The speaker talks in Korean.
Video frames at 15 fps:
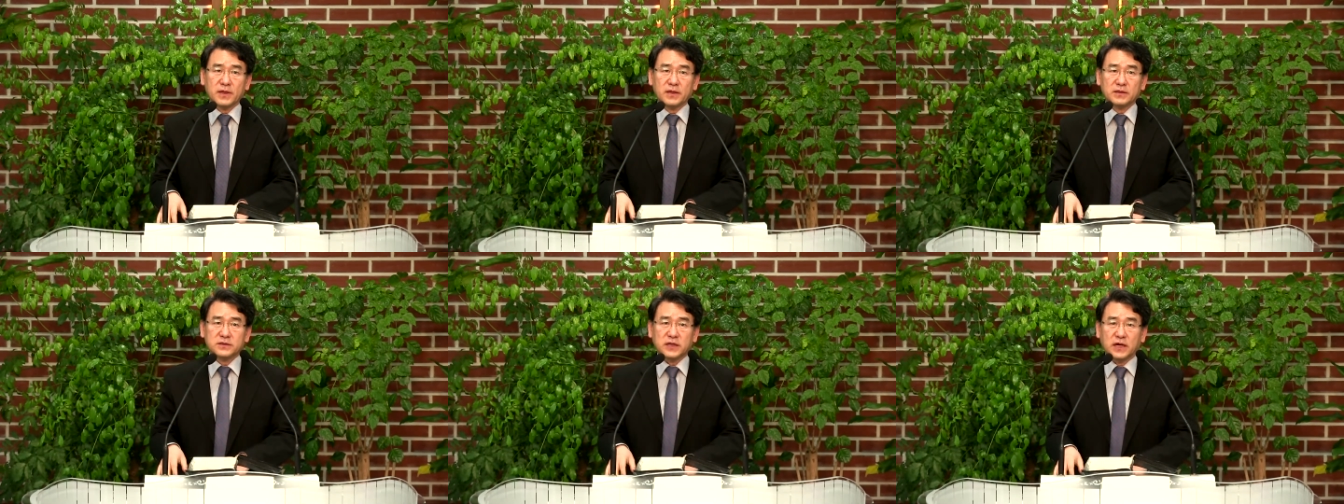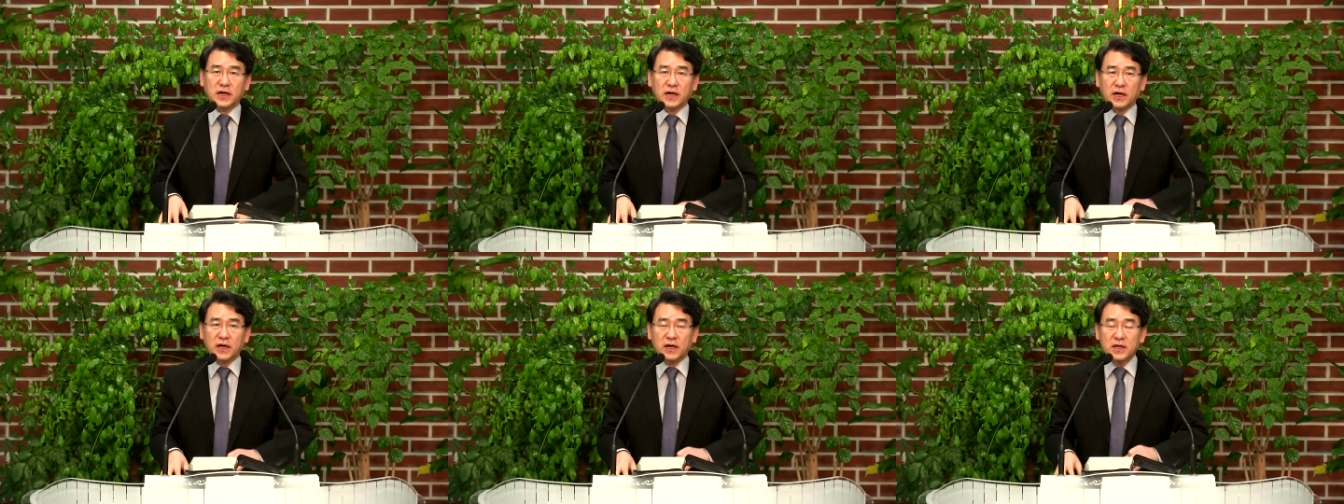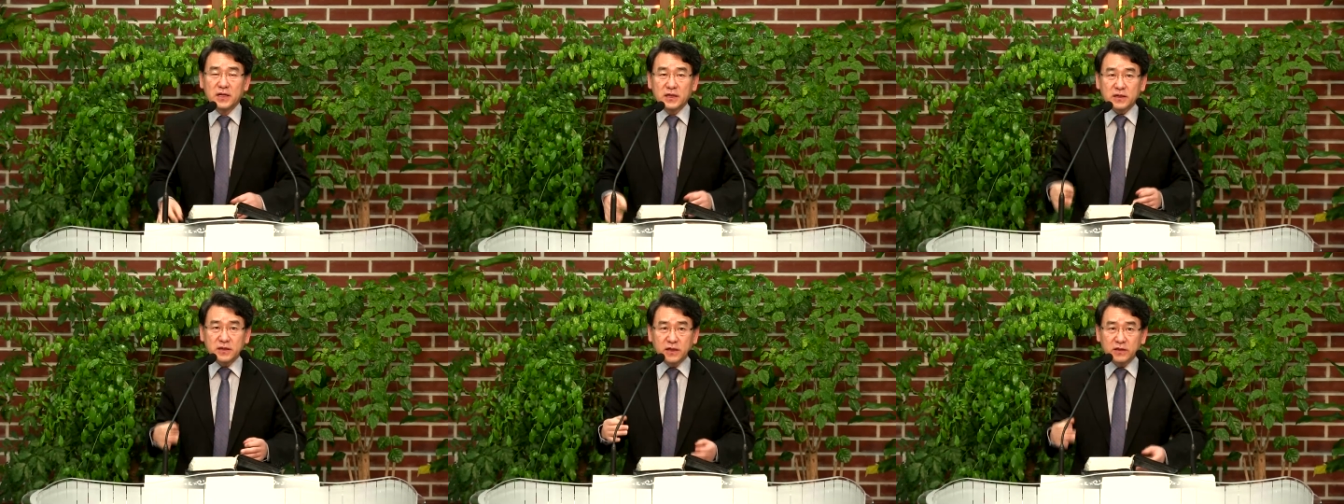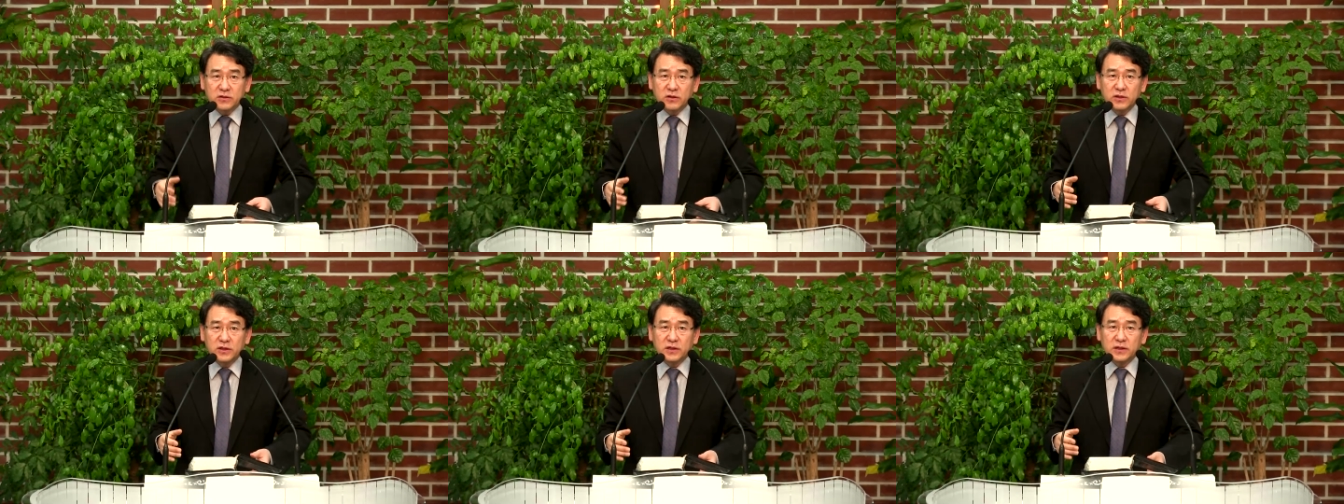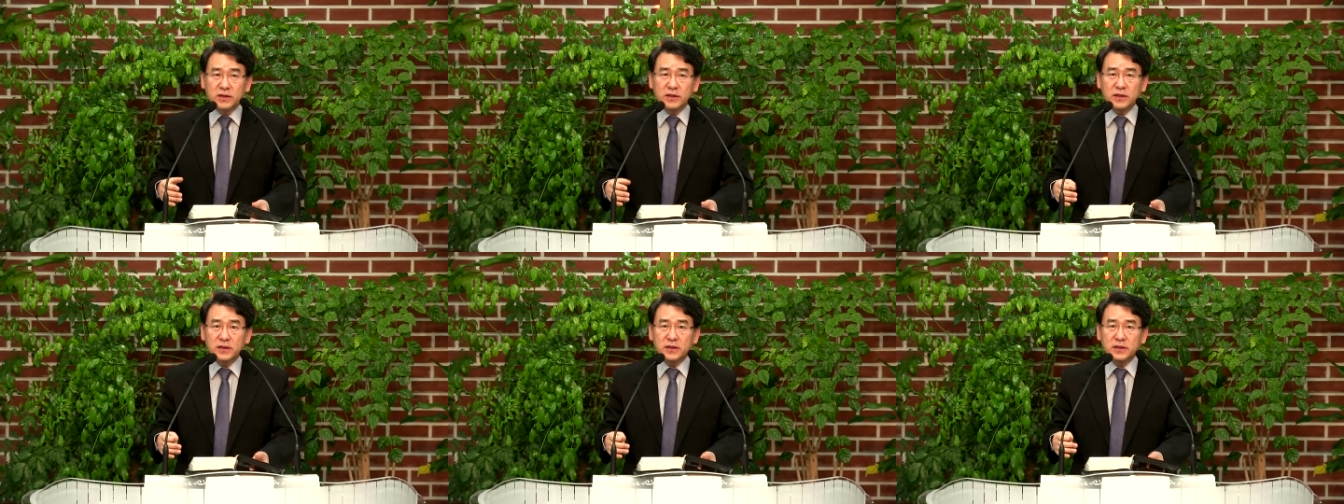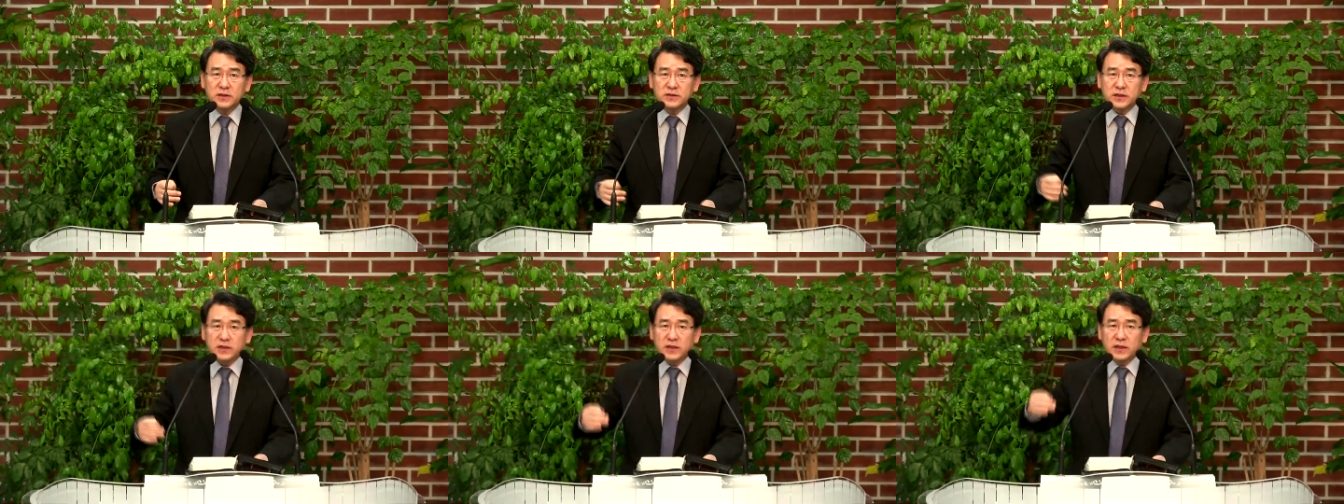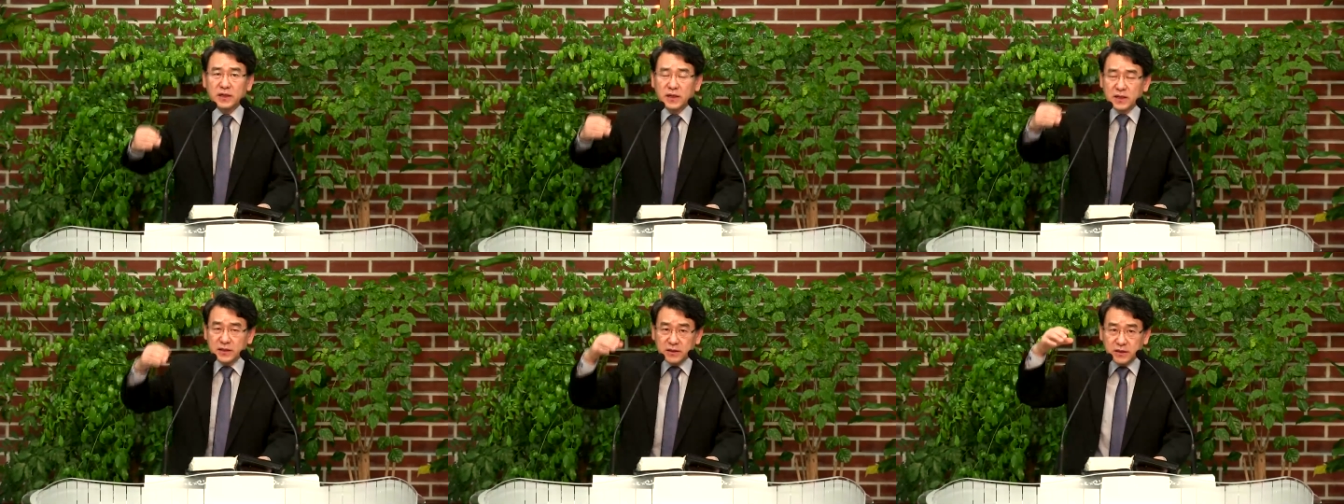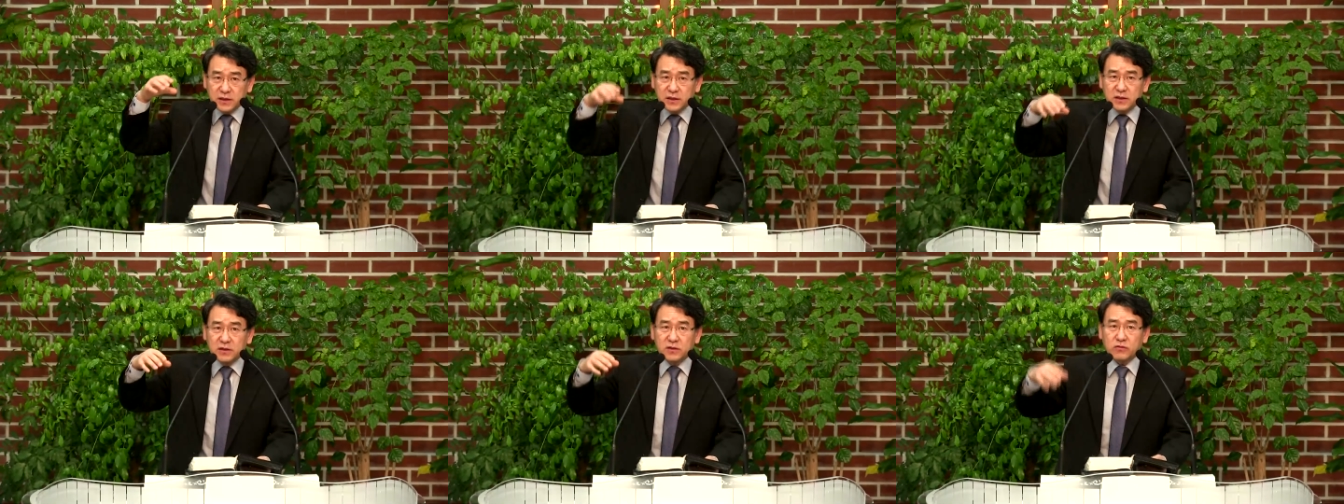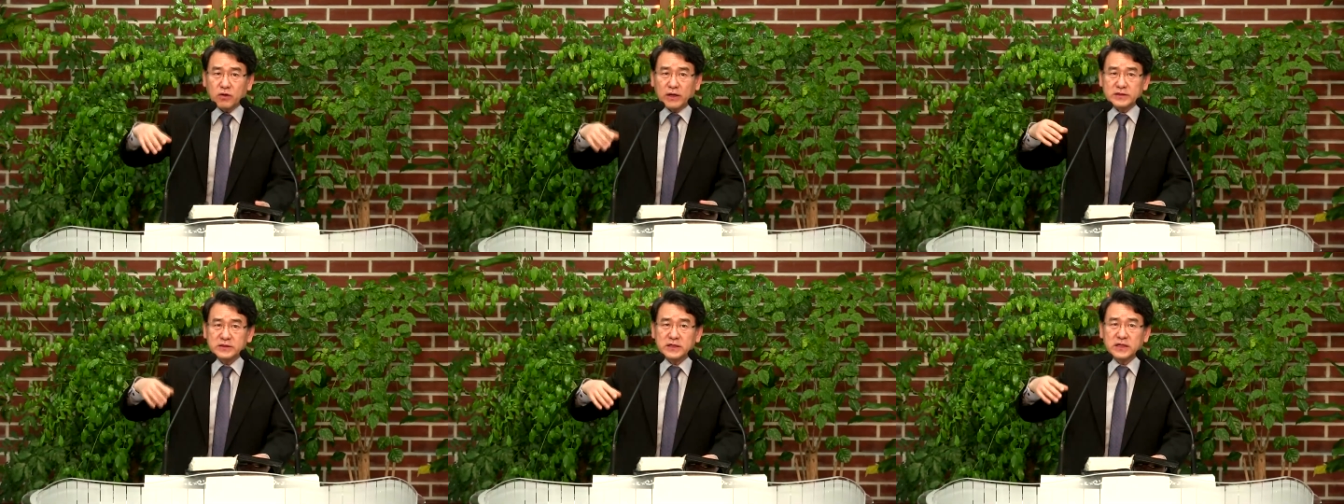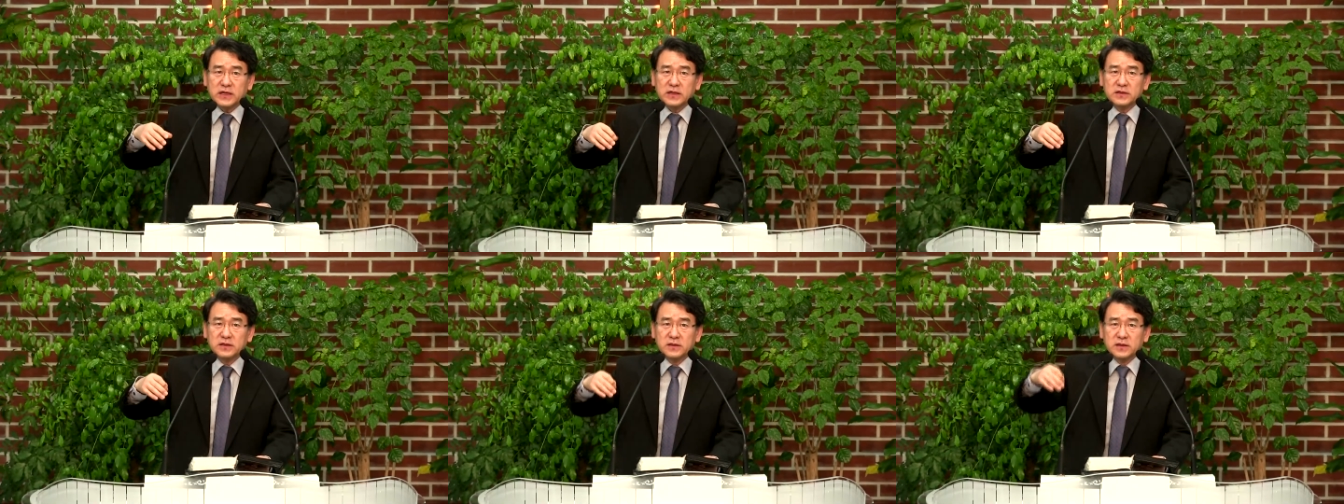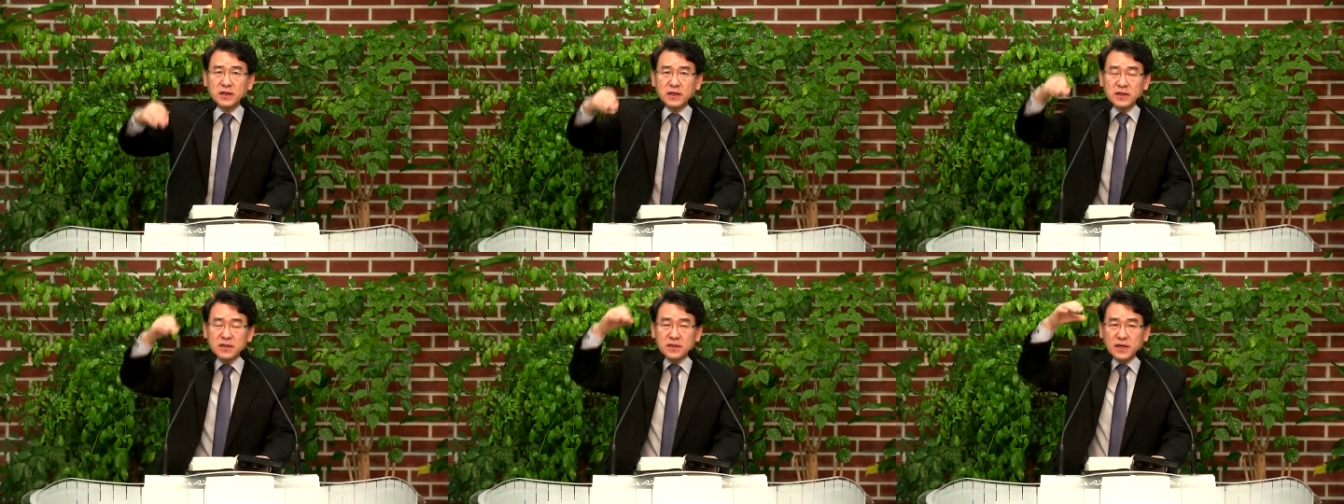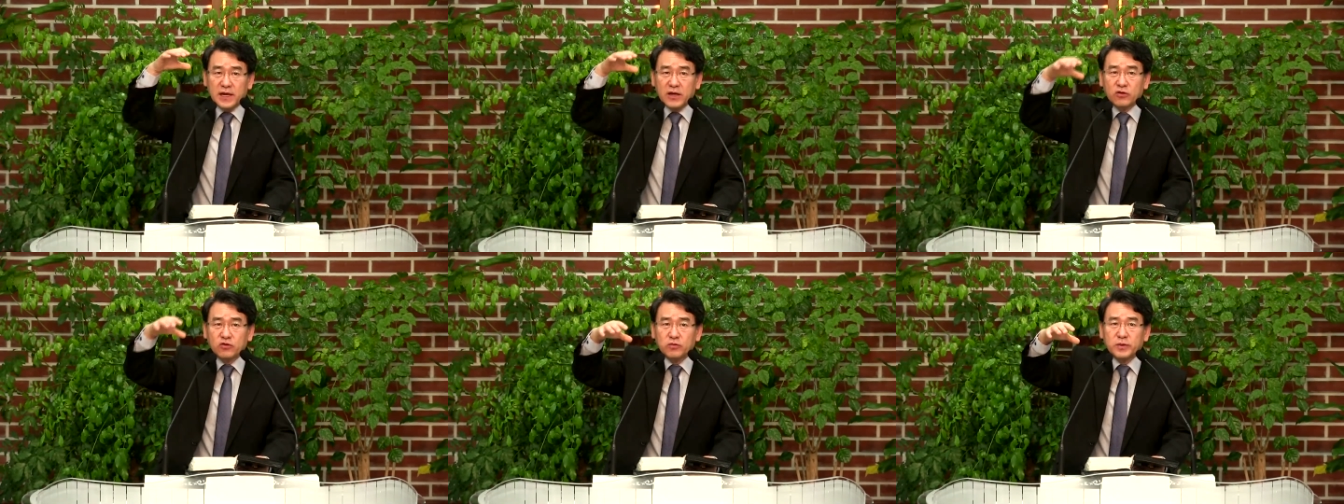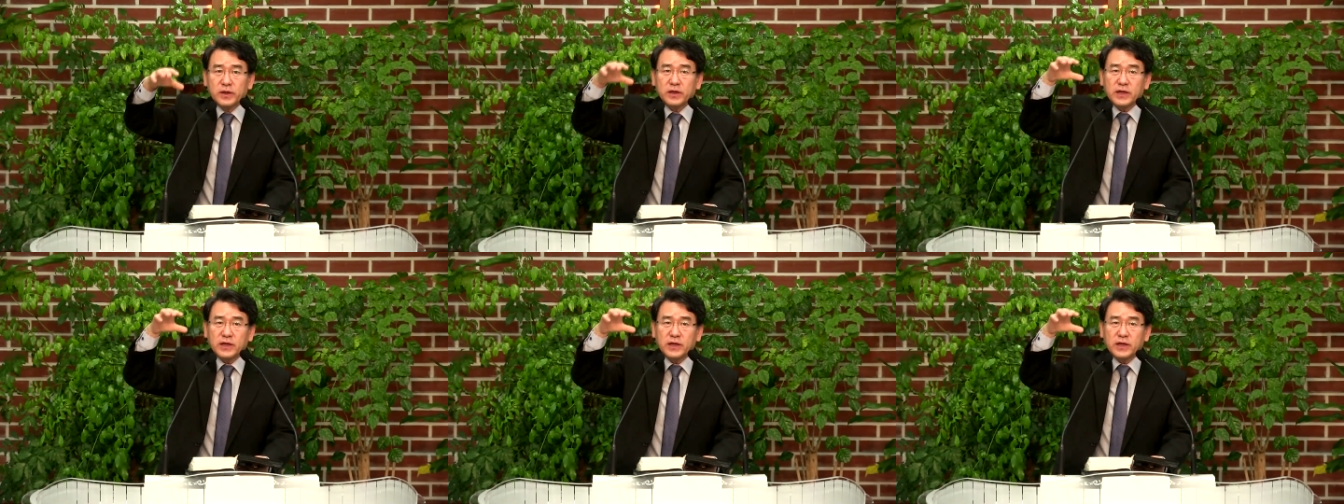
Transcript: 자, 그랬더니 이제 이 일을 관장하는 애굽의